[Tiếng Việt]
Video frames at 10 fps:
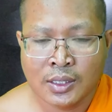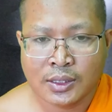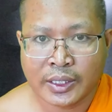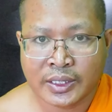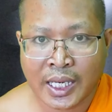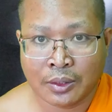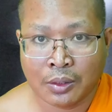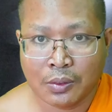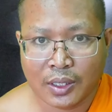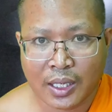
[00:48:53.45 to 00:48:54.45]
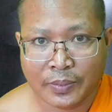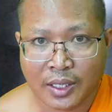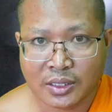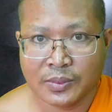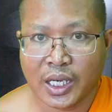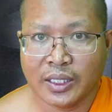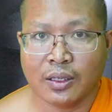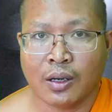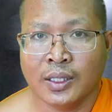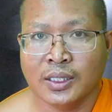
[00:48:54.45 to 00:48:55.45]
sẽ chặt thua để bong sầm đai thằng
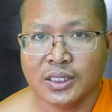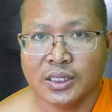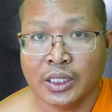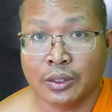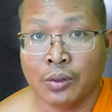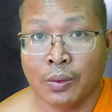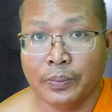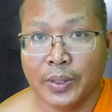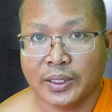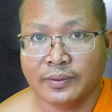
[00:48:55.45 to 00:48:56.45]
on nó kia chỉ thua bật